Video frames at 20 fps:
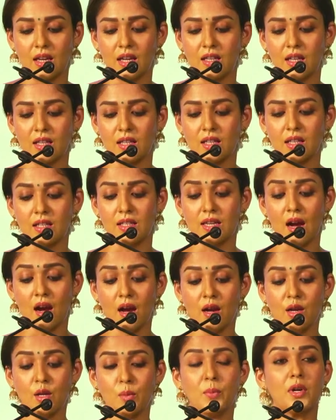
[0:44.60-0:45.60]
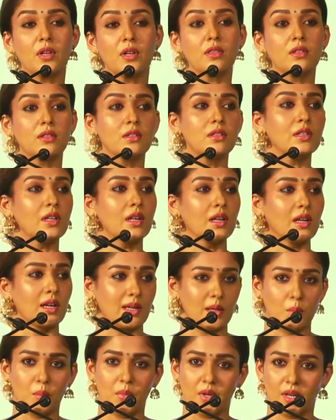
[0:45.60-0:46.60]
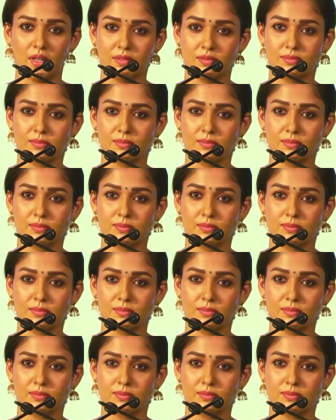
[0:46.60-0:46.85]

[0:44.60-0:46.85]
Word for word: இதை நியாயப்படுத்துதுன்னு நான் நம்புகிறேன்